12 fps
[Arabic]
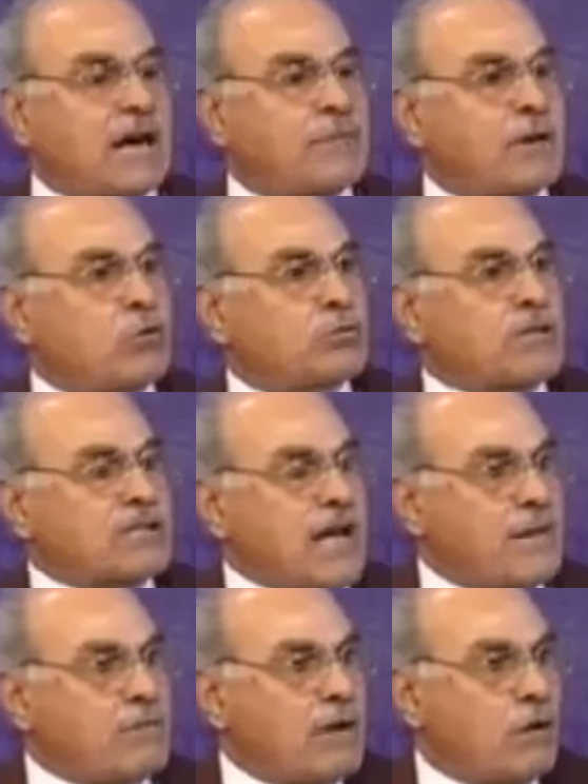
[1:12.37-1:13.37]
إلى العمل
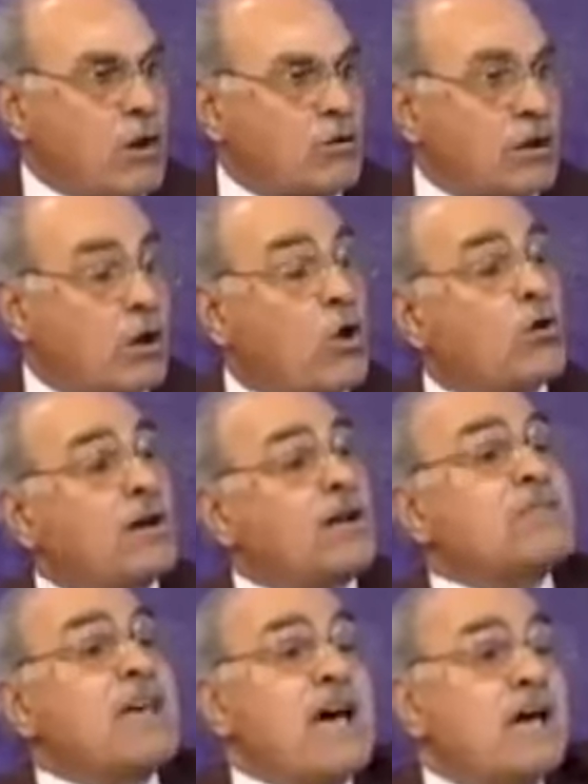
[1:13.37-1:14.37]
وبتتحمل واو
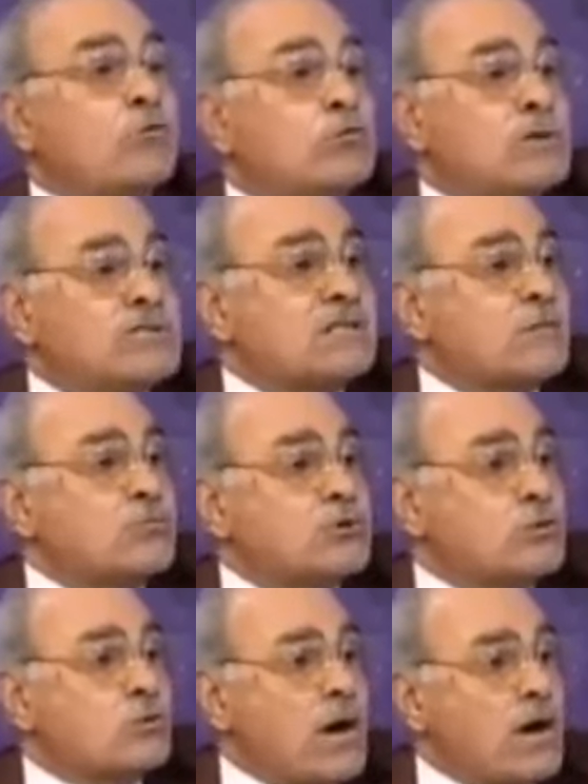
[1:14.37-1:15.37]
الكلام ده قاله نصر أبو
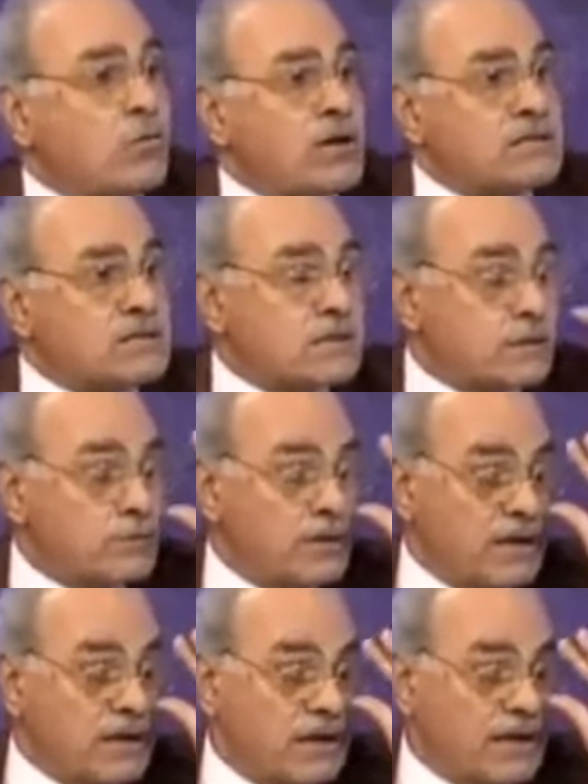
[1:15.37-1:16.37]
زيد وقاله كثير
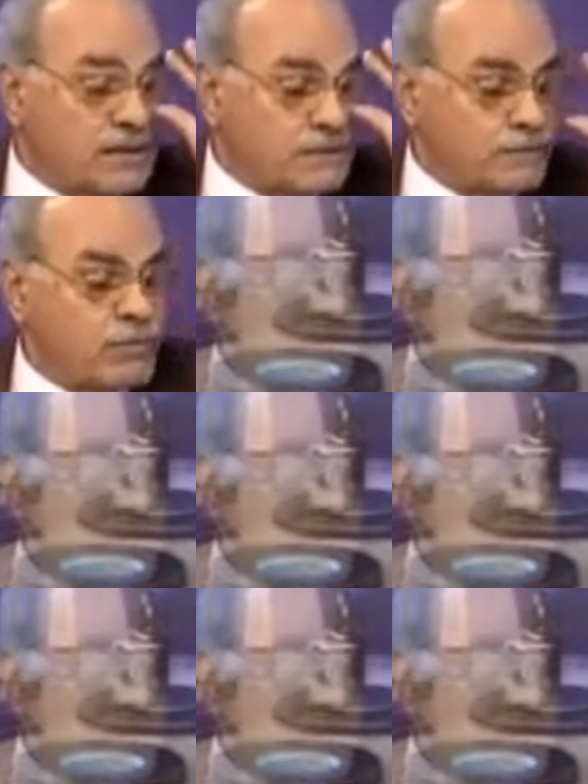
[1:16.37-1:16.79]
من الناس